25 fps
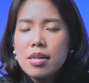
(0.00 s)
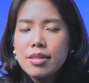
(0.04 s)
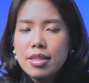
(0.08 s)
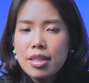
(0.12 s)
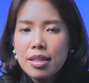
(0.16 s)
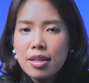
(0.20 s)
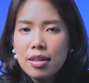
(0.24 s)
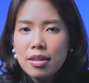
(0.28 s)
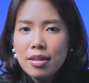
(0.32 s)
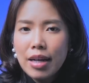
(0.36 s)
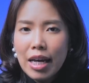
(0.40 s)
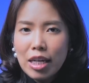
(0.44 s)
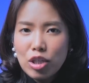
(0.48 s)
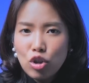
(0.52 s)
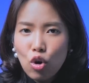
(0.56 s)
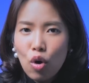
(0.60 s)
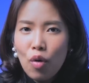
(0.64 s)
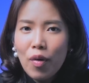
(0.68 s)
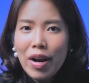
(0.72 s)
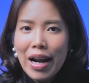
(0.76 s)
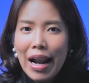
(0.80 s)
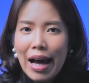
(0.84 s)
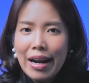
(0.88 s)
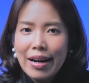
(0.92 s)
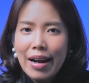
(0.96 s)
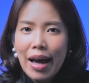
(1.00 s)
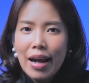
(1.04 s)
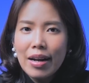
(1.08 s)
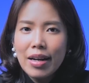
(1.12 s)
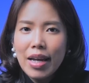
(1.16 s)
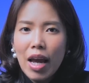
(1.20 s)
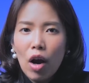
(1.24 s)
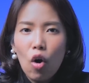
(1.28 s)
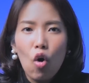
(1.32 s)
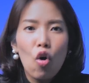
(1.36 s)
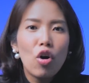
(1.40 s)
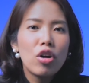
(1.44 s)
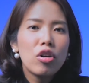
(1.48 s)
ซึ่งในช่วงเวลานั้น
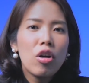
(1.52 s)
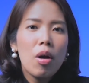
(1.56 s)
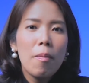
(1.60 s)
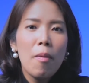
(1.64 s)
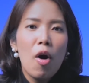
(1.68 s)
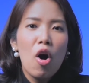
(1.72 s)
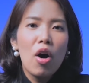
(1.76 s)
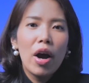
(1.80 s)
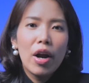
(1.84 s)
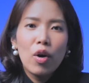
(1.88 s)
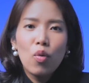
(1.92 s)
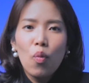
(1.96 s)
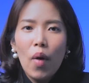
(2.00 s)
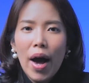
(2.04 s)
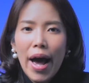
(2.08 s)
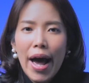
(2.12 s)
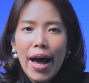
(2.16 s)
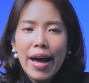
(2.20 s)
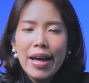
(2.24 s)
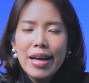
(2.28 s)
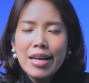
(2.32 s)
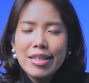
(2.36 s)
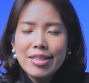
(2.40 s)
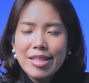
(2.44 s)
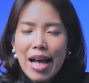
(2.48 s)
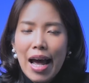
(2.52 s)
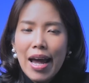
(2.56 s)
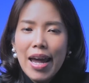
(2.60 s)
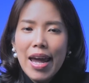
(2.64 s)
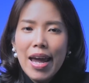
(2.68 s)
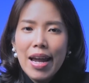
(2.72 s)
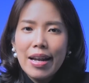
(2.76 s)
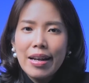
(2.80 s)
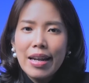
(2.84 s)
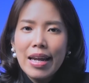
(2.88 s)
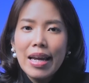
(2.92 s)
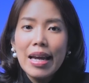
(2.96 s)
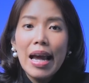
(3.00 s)
เนี่ยคนก็มองกันว่าสาเห
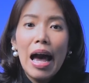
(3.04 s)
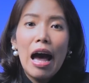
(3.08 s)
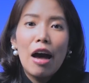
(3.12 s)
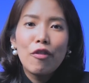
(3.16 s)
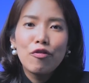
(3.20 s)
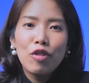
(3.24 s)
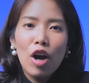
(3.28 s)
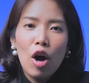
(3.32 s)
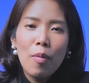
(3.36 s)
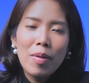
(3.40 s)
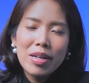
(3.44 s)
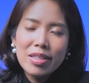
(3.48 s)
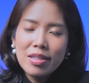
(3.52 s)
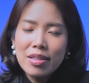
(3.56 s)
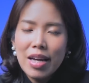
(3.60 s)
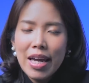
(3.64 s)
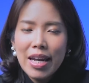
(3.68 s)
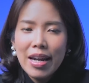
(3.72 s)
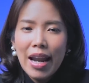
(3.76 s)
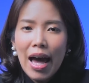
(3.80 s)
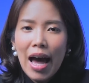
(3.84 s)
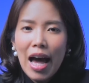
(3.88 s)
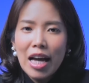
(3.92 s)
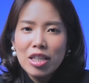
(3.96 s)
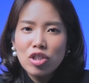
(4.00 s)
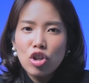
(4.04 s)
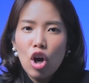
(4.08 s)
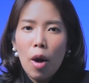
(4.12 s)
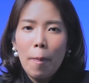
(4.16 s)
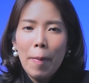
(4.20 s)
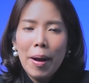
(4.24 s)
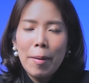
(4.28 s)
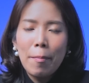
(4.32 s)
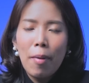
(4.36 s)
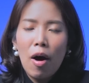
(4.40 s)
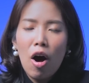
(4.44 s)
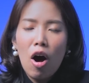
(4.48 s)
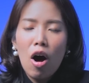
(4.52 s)
ตุที่ Gulf เข้ามาซื้อ Intouch ก็
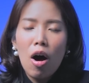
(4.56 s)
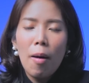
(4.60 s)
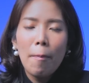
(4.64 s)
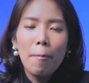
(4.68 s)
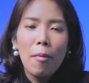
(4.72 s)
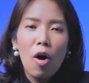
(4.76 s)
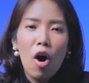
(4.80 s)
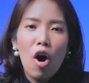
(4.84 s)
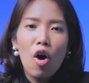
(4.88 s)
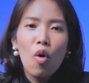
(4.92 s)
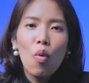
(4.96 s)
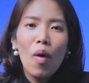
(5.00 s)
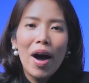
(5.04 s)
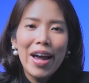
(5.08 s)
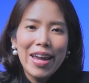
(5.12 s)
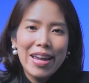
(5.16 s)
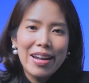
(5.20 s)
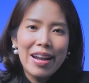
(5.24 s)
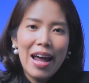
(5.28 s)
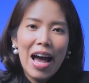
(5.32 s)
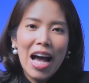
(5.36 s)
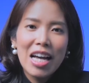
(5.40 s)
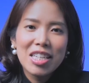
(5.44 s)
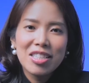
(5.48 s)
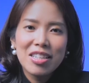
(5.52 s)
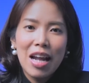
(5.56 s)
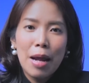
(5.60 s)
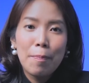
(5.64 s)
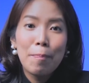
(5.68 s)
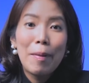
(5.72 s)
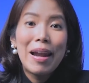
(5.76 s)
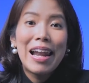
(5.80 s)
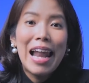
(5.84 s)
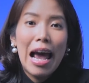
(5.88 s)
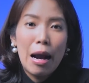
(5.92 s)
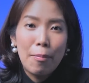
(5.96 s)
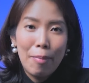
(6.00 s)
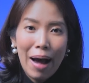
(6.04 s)
เป็นเพราะมองว่า Intouch นั้น
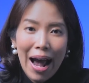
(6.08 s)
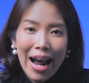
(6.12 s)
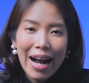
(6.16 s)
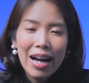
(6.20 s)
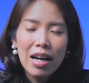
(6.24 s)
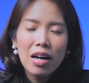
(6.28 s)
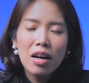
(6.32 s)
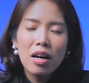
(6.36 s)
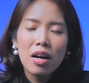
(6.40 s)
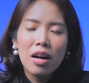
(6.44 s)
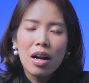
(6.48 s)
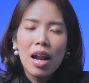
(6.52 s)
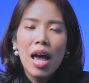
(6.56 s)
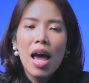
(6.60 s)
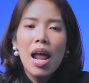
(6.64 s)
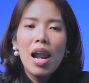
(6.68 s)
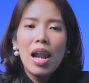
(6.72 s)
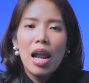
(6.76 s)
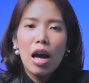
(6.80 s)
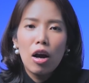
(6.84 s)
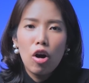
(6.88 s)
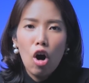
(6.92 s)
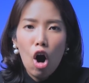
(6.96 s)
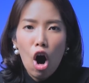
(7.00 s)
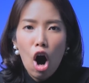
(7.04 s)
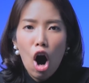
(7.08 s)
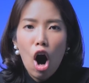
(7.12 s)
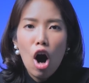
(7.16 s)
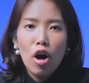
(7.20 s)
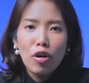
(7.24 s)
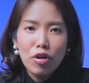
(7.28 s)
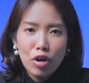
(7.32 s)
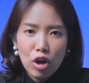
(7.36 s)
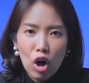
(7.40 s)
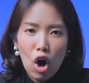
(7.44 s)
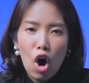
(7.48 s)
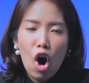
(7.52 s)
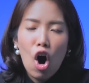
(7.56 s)
เป็นแหล่งพักเงินแล้วก็
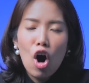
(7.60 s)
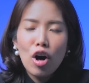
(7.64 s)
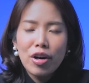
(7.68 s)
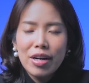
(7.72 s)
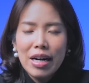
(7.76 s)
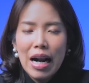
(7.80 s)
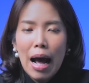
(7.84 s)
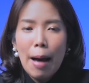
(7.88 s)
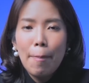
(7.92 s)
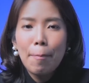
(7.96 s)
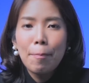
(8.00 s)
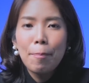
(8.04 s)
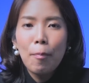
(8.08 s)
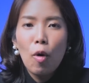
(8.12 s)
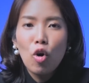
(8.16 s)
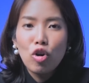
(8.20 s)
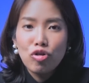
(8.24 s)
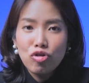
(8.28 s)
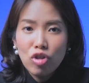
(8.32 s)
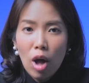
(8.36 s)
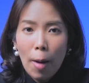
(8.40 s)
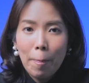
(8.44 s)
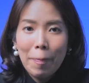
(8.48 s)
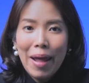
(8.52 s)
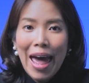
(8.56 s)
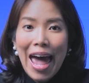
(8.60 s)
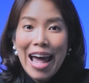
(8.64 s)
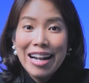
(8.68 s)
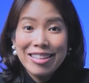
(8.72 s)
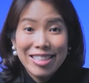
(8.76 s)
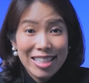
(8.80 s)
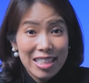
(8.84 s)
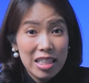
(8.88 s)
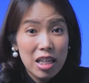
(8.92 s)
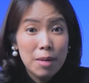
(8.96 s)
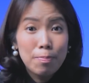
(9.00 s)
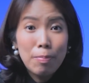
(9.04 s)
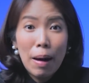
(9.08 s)
รอรับผลตอบแทน
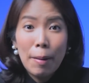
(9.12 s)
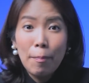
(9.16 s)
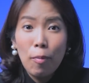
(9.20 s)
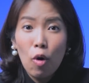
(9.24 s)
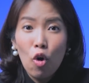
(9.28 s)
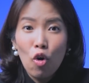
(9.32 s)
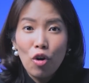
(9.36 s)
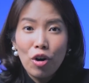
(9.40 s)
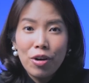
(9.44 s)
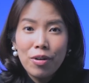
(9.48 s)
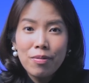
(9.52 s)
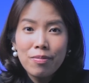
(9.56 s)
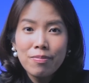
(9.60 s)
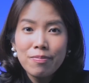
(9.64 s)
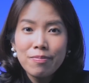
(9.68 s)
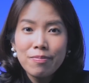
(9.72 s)
จากเงินปันผล